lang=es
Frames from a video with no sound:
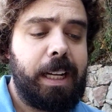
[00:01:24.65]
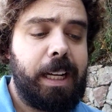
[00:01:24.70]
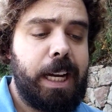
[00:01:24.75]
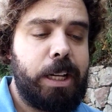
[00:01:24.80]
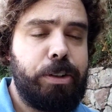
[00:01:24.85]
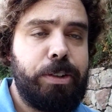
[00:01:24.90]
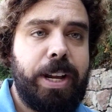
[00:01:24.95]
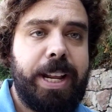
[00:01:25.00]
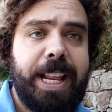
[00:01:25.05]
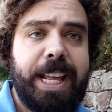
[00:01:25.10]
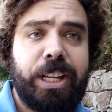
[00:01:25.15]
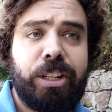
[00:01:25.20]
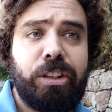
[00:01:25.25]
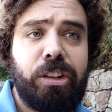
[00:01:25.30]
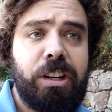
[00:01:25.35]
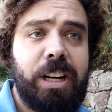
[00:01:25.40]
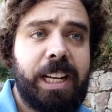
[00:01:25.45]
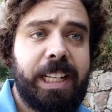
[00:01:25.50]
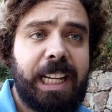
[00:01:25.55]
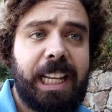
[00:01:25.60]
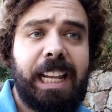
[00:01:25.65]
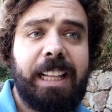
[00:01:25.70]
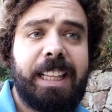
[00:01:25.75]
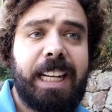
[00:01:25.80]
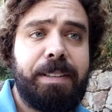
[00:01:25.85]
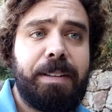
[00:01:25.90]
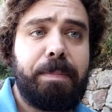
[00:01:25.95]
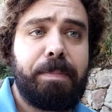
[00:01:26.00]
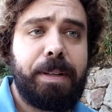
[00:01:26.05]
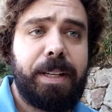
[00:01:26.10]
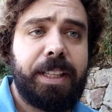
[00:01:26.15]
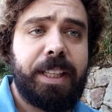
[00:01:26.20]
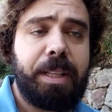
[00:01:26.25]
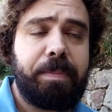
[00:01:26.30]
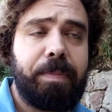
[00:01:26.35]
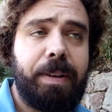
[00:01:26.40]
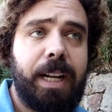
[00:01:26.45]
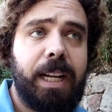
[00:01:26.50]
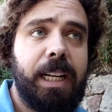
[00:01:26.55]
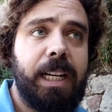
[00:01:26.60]
en una de sola que es la trama
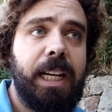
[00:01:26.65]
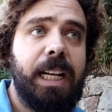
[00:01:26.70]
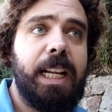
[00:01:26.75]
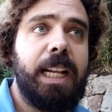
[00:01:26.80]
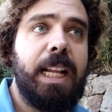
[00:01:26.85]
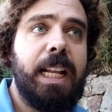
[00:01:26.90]
principal.